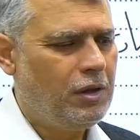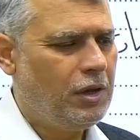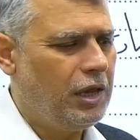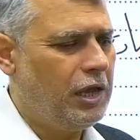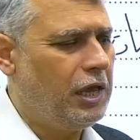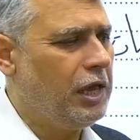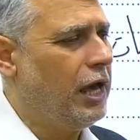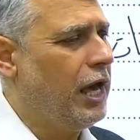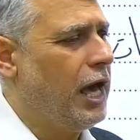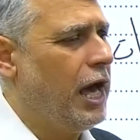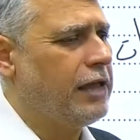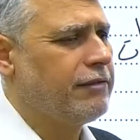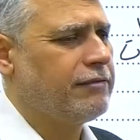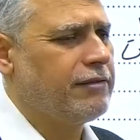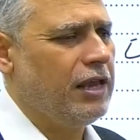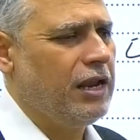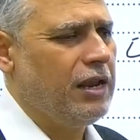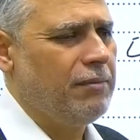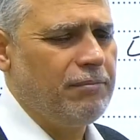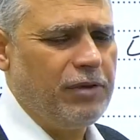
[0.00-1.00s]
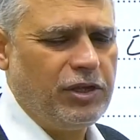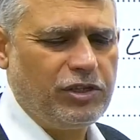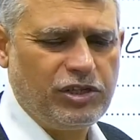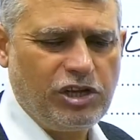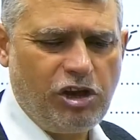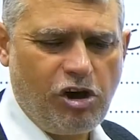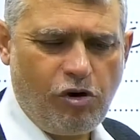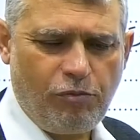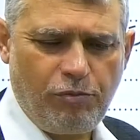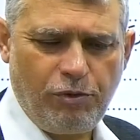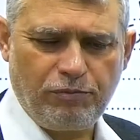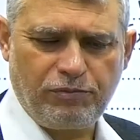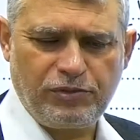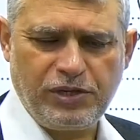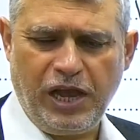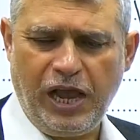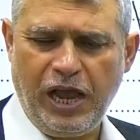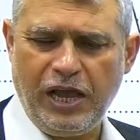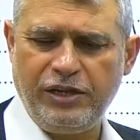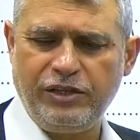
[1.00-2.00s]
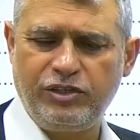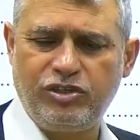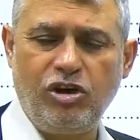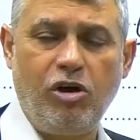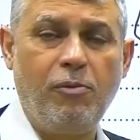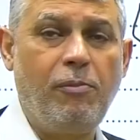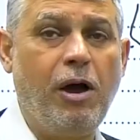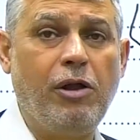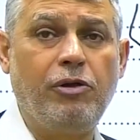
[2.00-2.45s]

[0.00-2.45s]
إيه، حتى لما تجاوب امتحان تجاوب